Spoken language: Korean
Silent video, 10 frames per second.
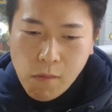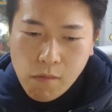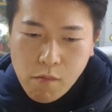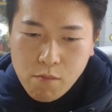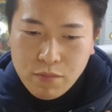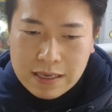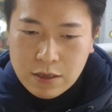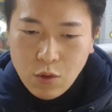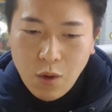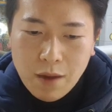음,
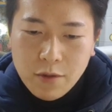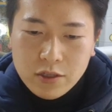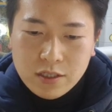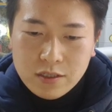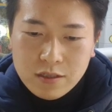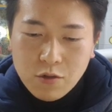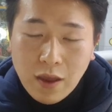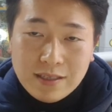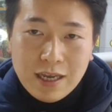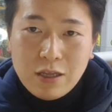비교하면은
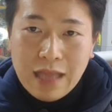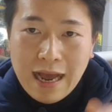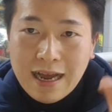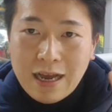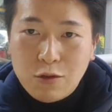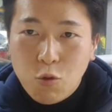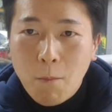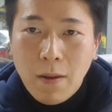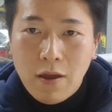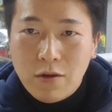굉장히 단가가
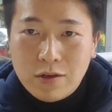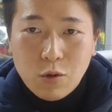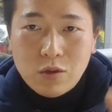높아요. 그리고